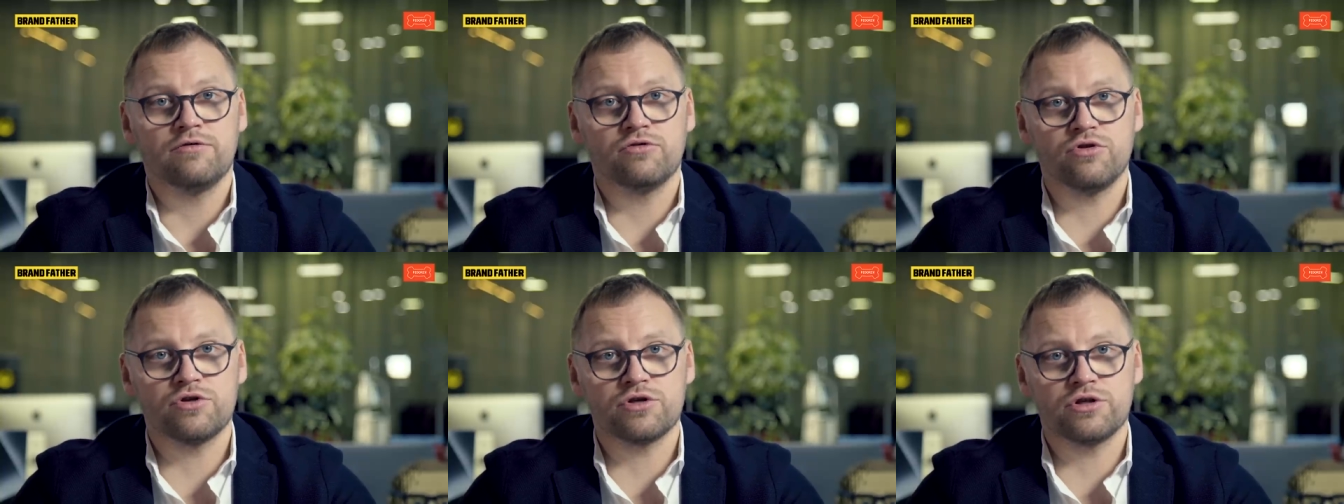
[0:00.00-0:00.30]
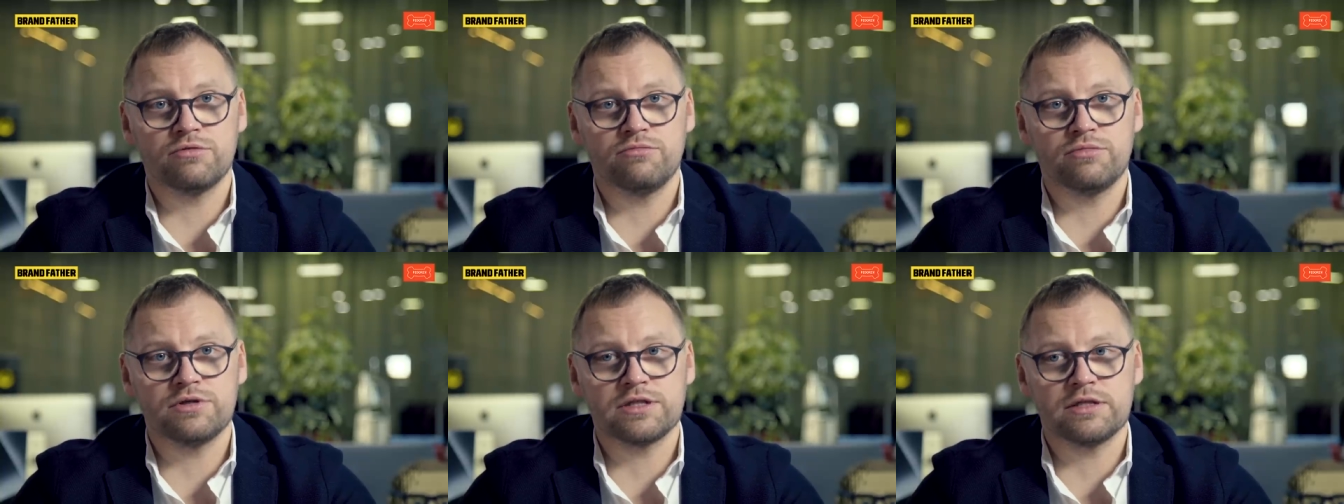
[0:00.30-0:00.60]
то,
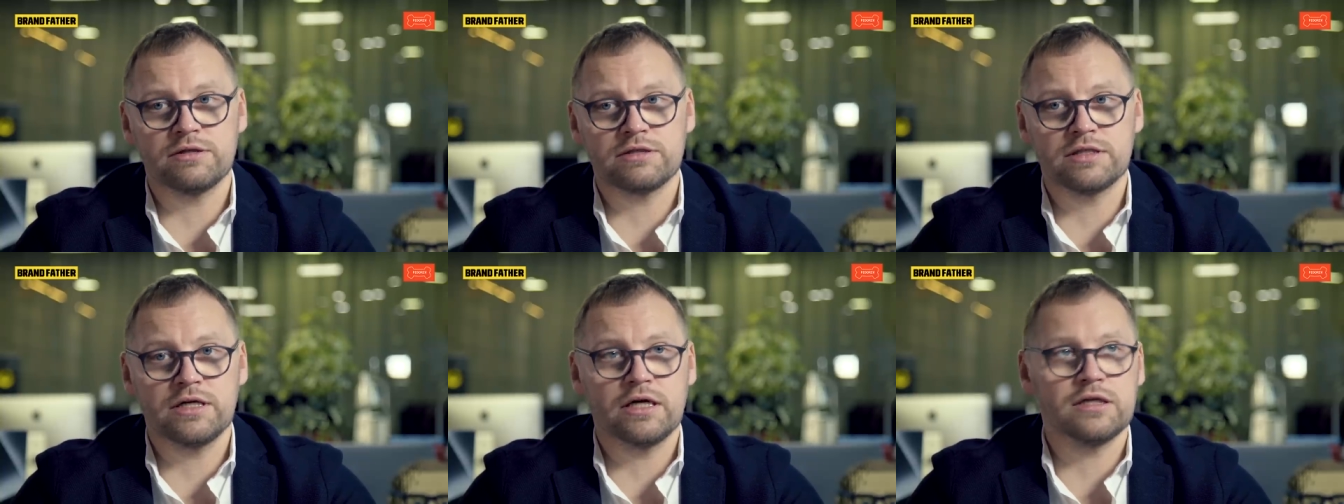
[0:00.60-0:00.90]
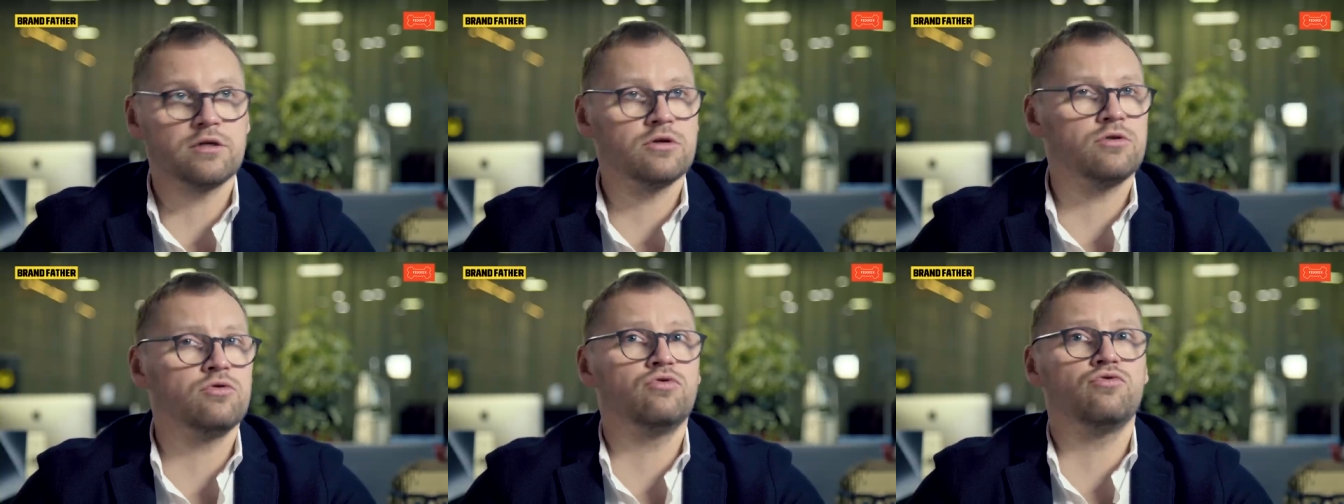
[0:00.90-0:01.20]
чтобы
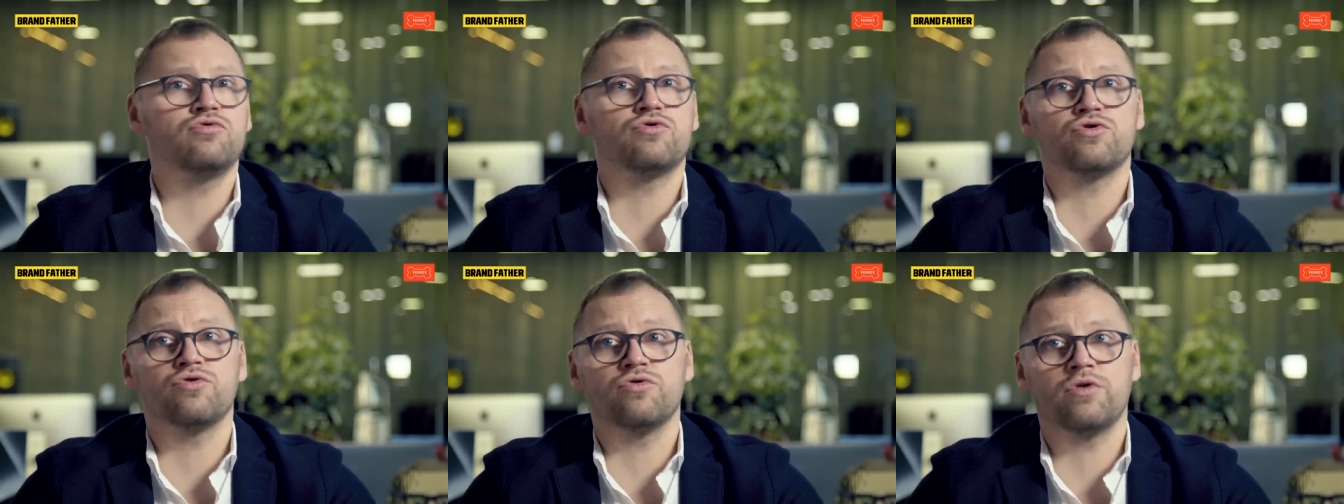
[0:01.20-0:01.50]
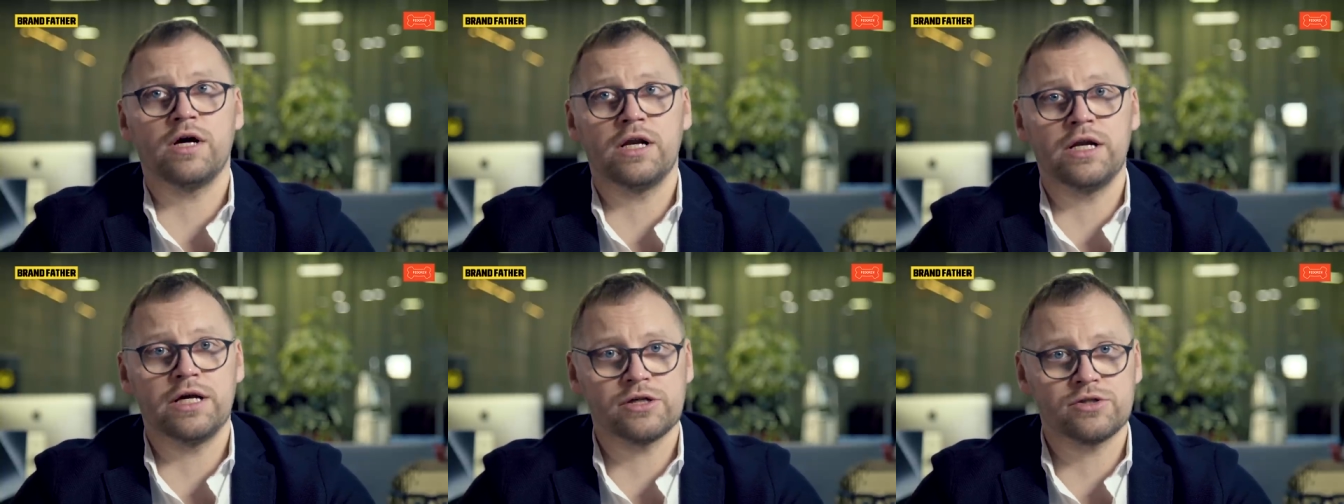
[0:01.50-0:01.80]
создать лучшую
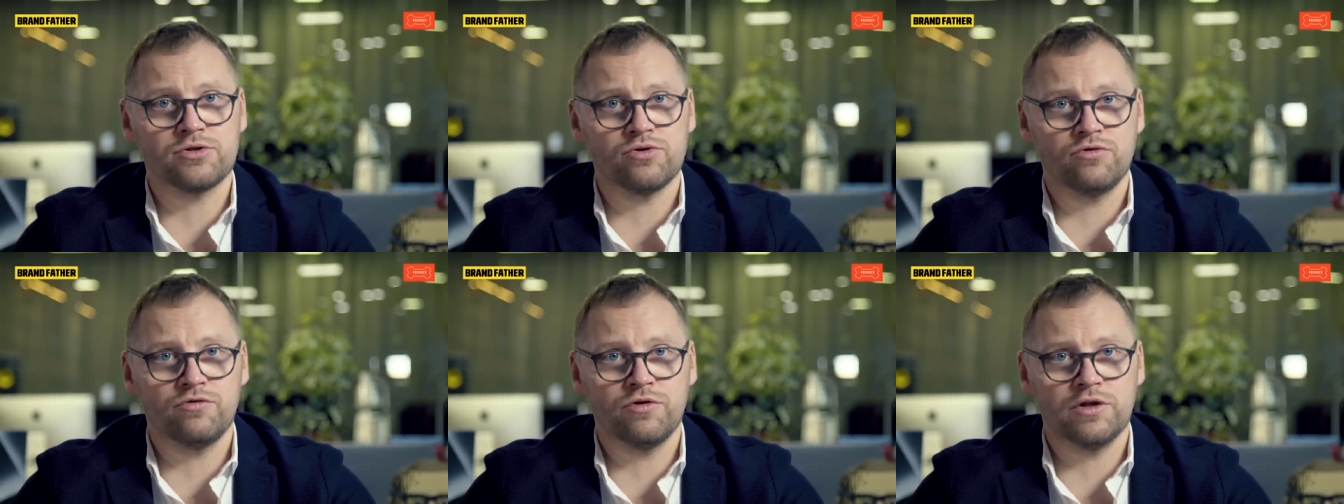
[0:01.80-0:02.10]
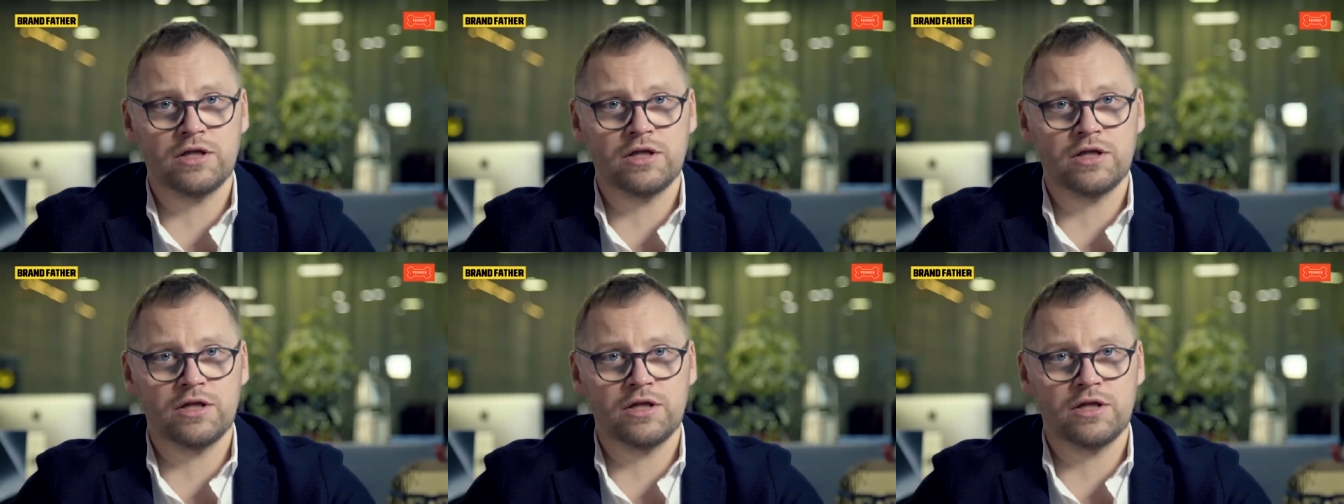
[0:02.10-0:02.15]
коллекцию